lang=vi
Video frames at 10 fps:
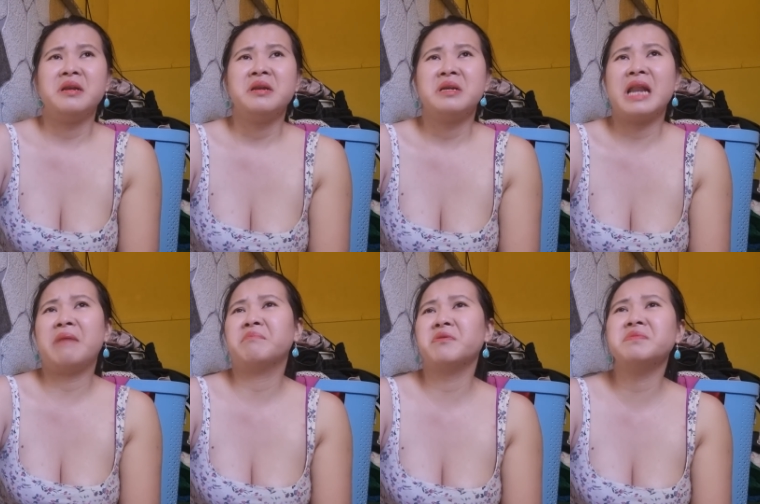nằm
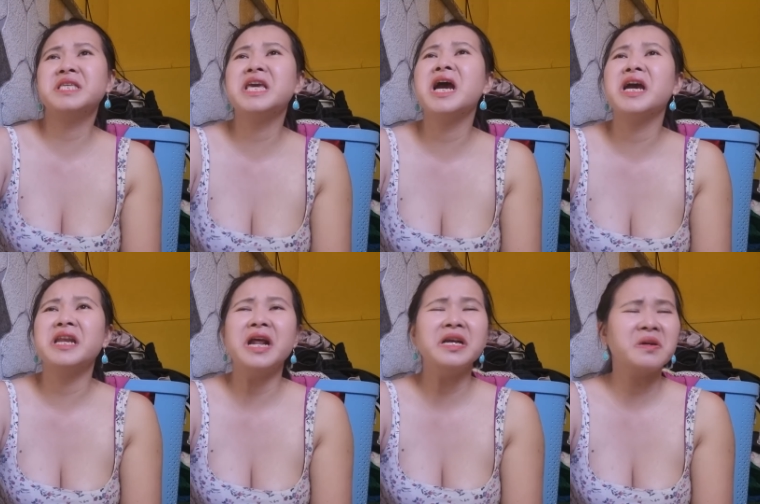cũng chơi
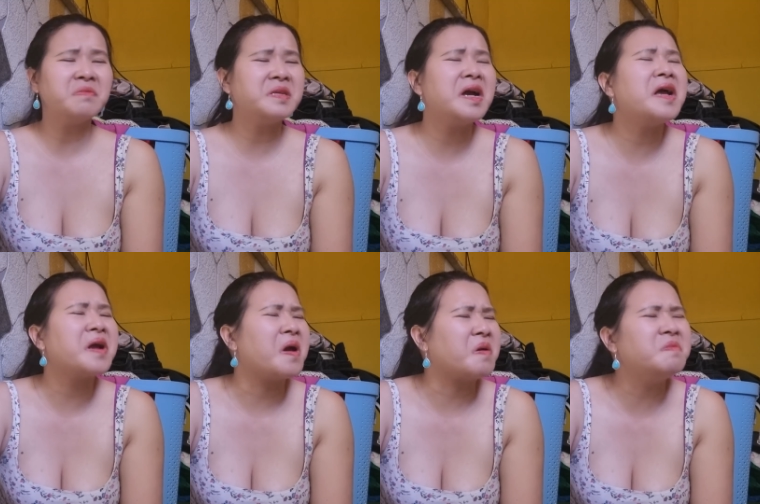đứng cũng chơi
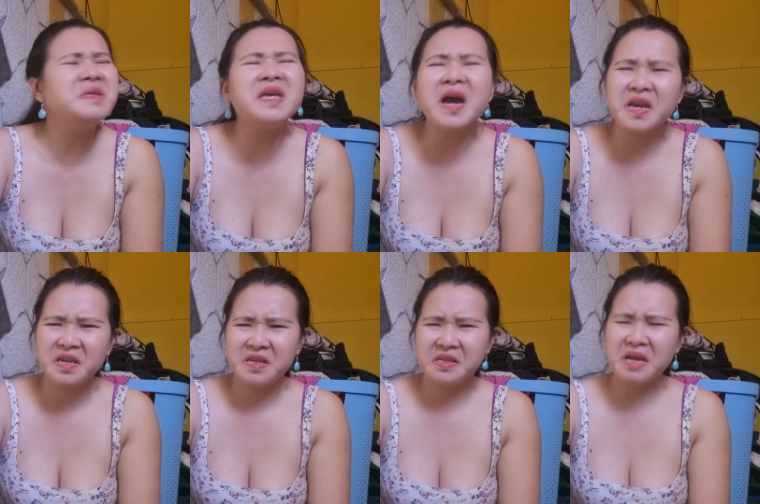ngồi cũng chơi
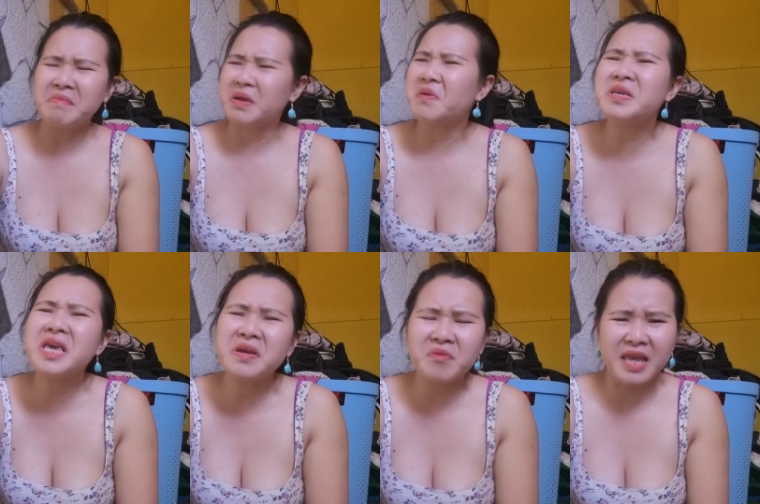sao mày có
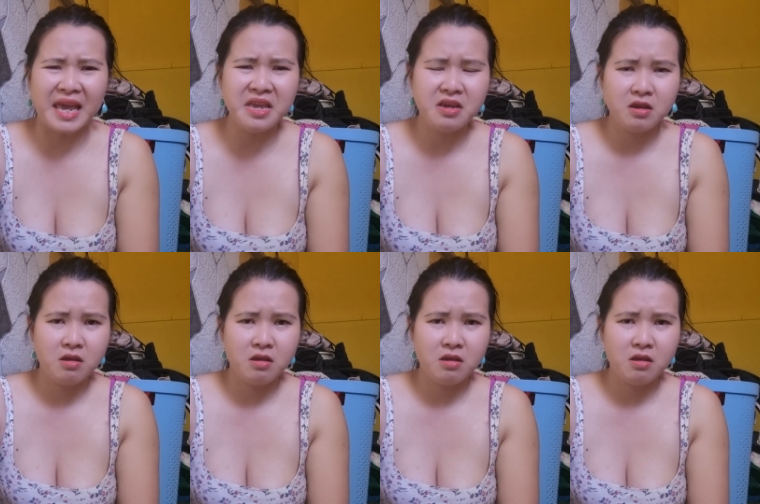duyên quá vậy